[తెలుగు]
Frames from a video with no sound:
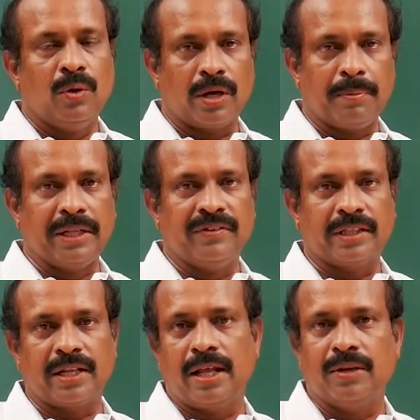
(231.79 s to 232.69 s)
ఒక పది
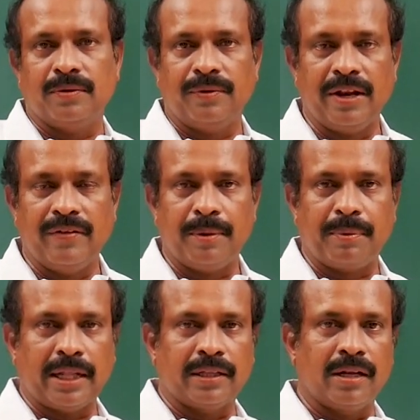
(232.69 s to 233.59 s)
విత్తనాలు వేరు వేరు
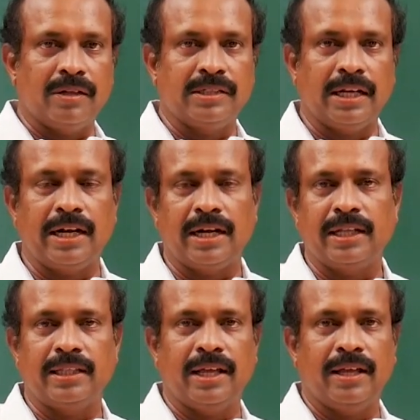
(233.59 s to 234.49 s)
ప్రాంతాల్లో
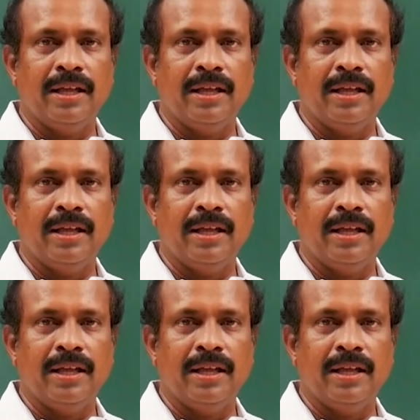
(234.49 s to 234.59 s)
చల్లినట్లయితే